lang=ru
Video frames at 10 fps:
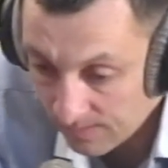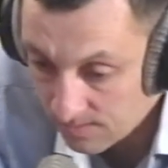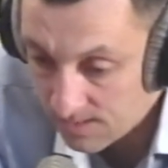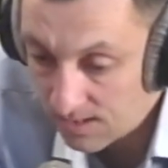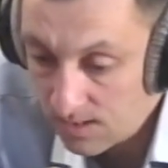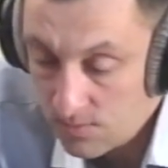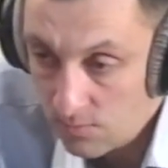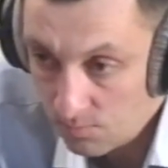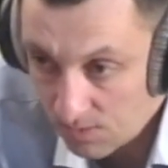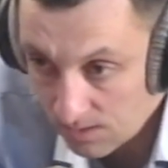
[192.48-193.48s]
скорее всего,
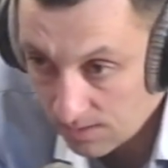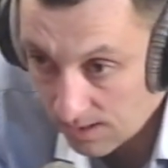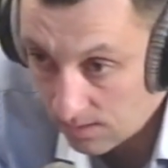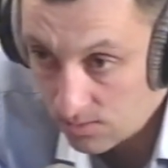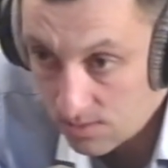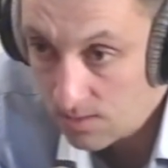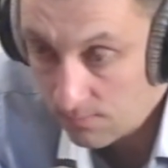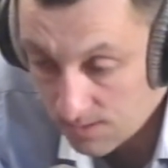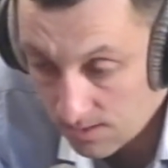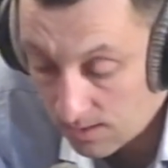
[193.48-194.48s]
переедание, чисто
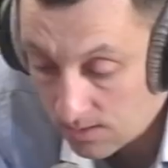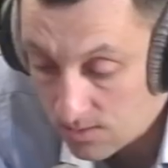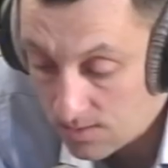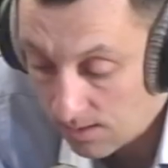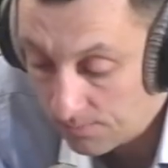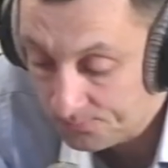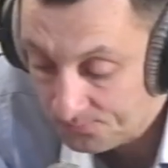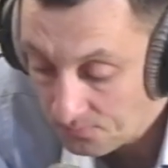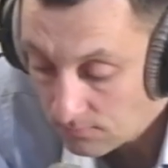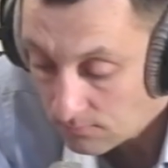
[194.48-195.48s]
физиологическое.
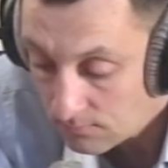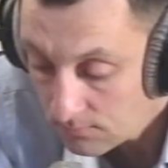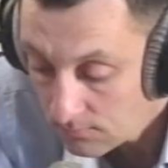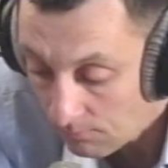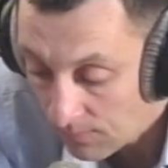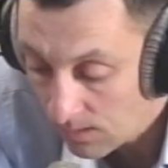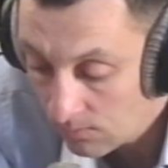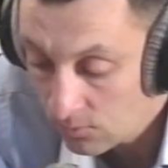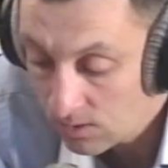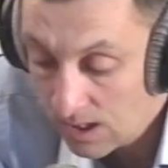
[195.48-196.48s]

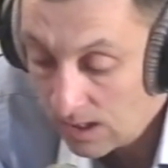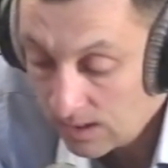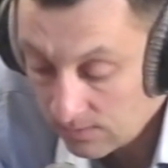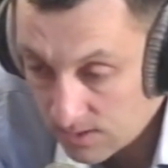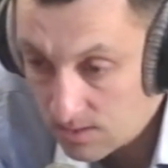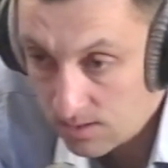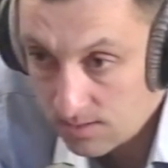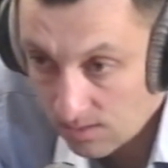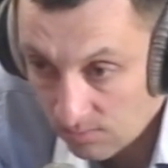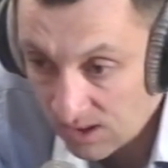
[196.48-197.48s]
Вот. Выстроить
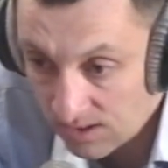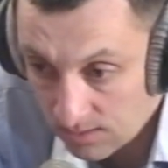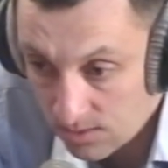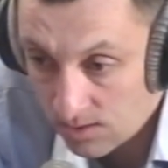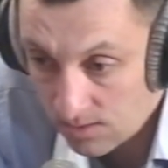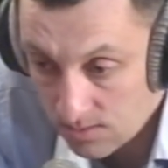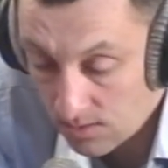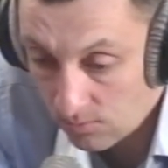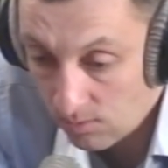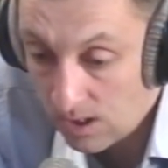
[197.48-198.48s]
нормальные отношения с
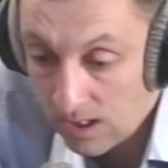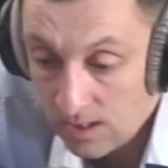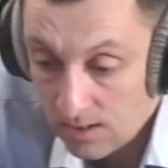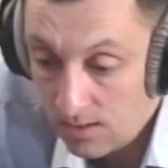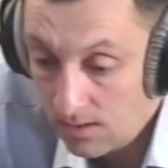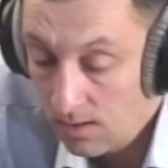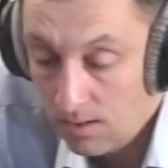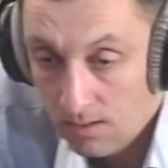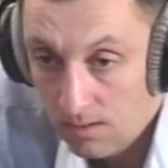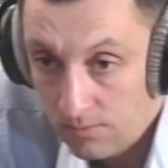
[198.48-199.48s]
едой. И
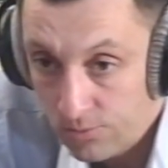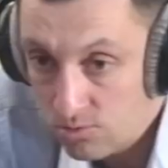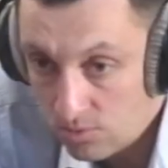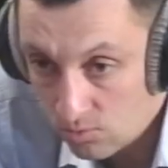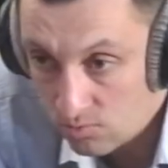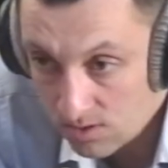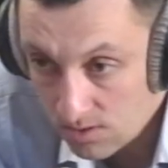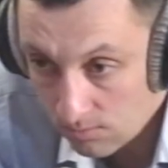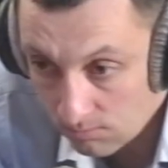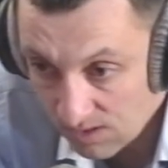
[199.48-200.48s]
то, что нужно телу
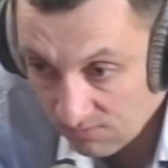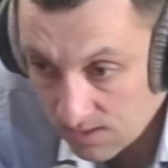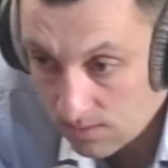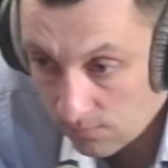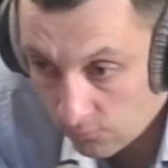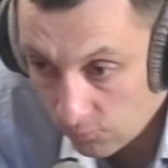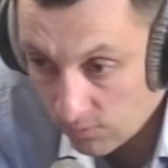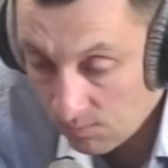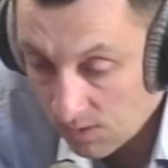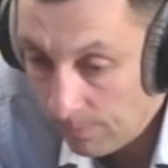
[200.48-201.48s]
давать
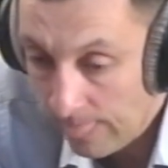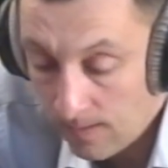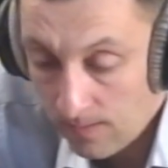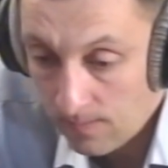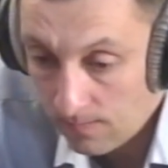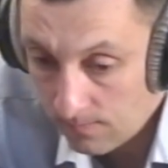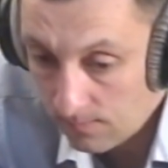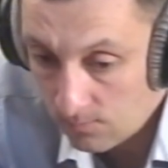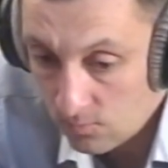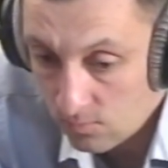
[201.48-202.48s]
вовремя, Э,
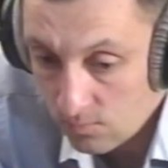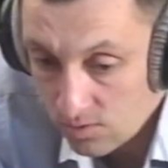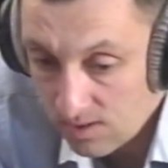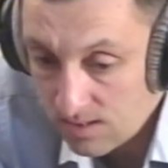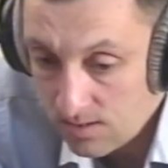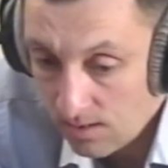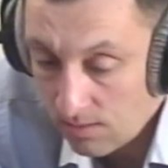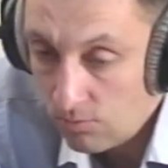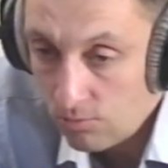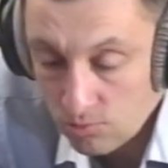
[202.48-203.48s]
ну, желательно
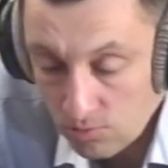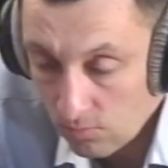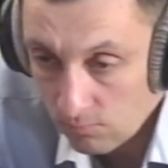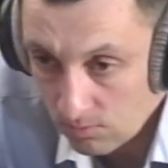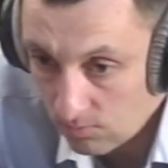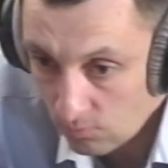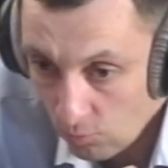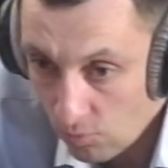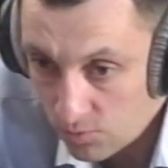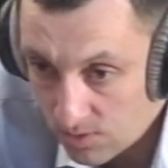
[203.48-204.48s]
то, что вот
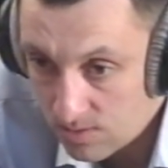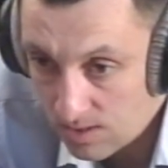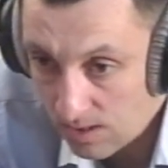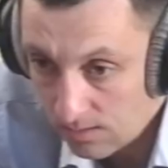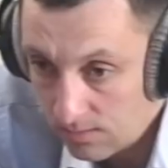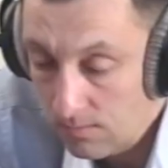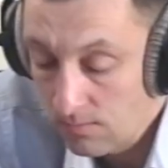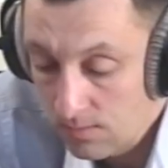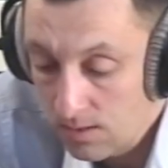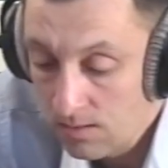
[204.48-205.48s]
хочется,
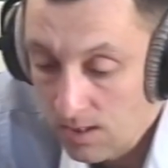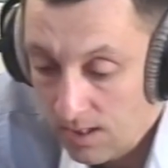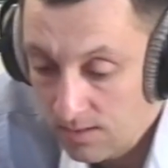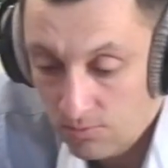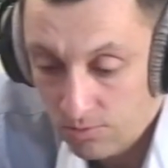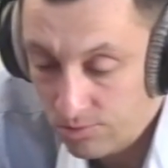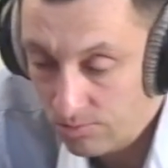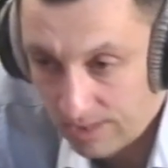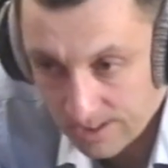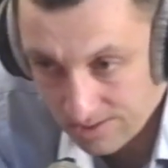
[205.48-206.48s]
да, а не то, что
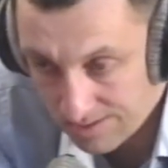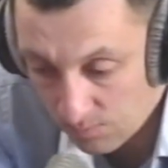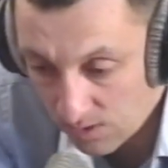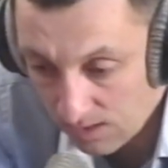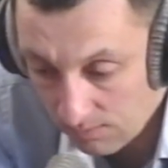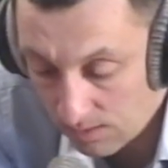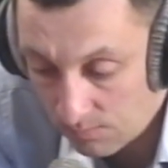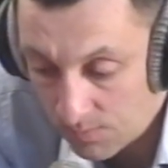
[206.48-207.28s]
кажется правильным.